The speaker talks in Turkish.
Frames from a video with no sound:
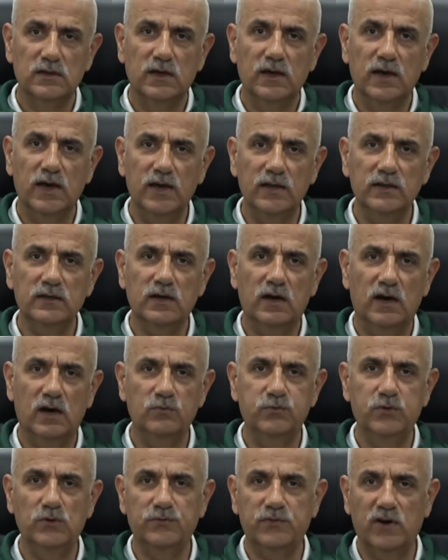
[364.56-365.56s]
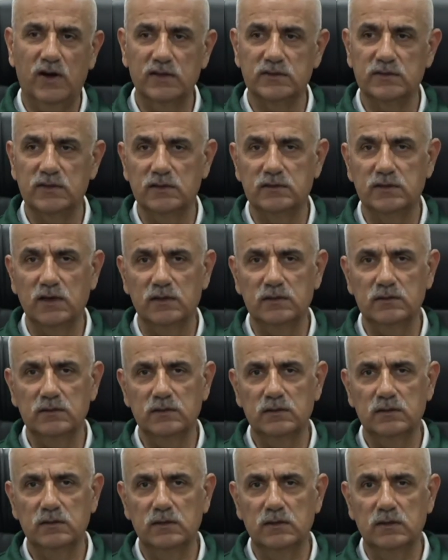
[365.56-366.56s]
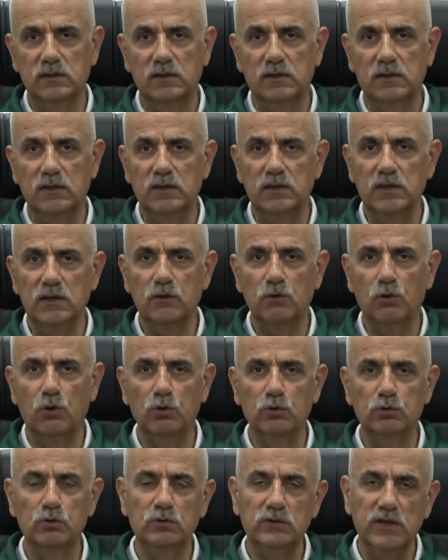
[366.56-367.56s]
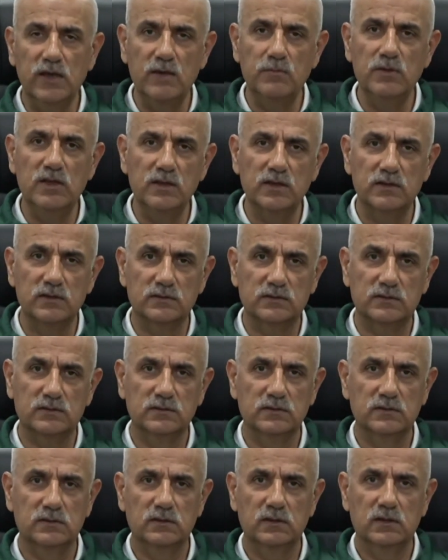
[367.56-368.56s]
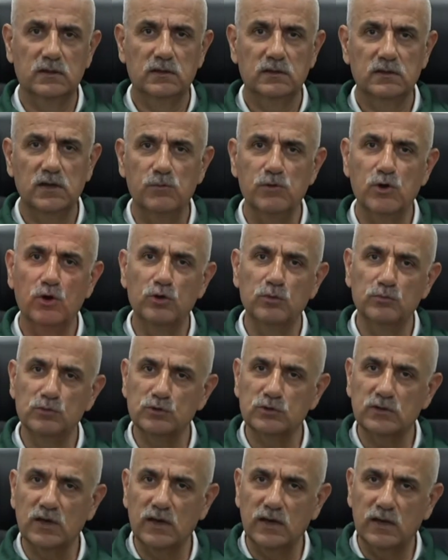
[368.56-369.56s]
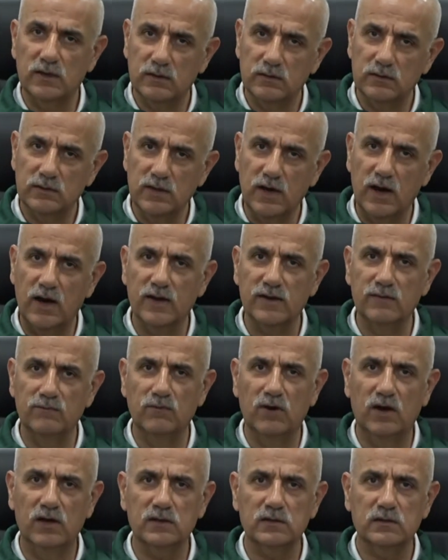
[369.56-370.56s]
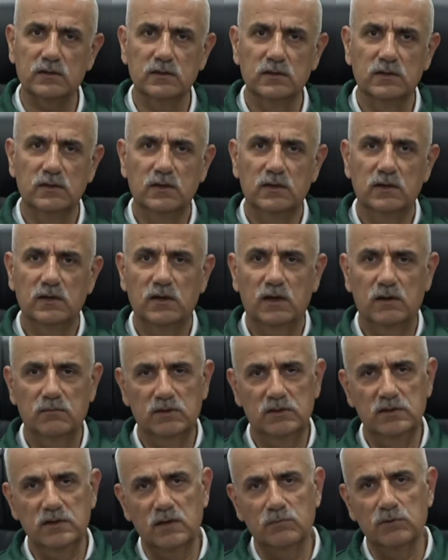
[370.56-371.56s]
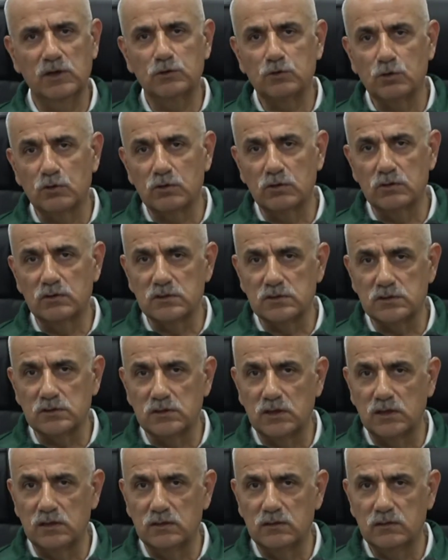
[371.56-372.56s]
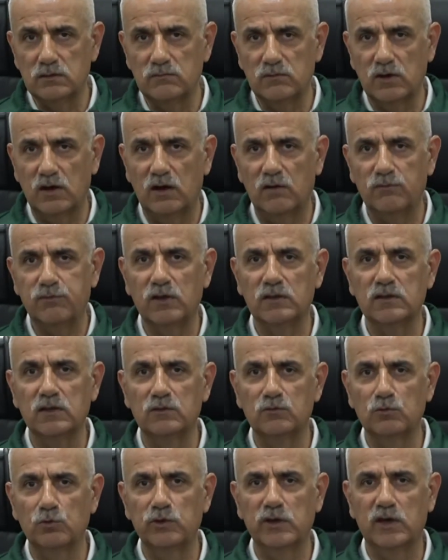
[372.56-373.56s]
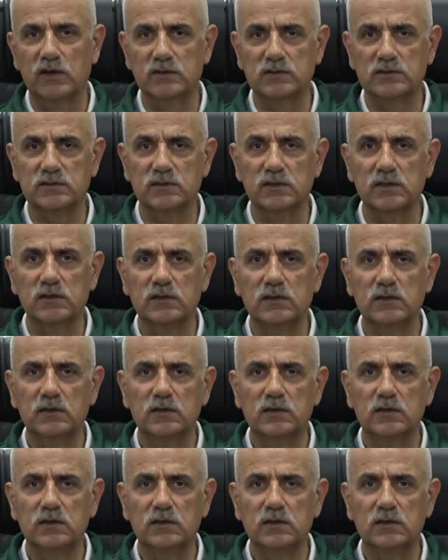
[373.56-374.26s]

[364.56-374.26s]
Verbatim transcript: en hafif atlatan il oldu diyebiliriz. Tabii önümüzde yarın var ama yine meteorolojinin ve AFAD'ın uyarısı